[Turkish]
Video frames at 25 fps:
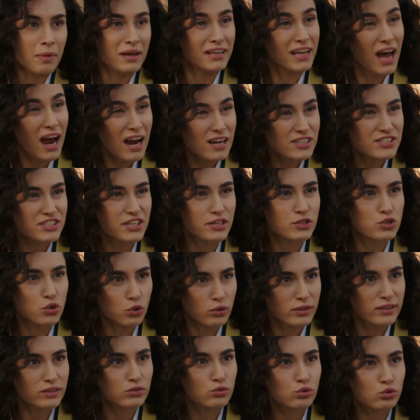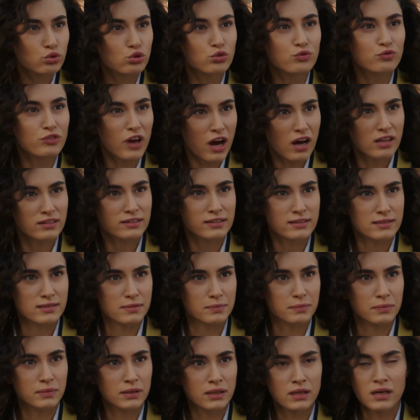Ben her şeyi çok iyi duydum ve anladım.
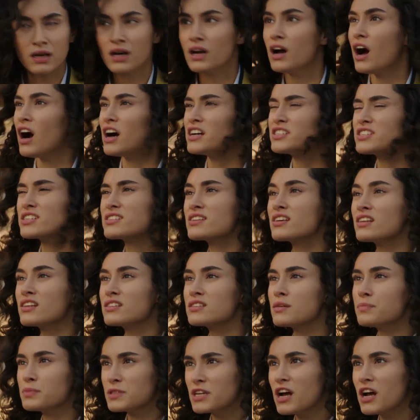Ayrıca sana da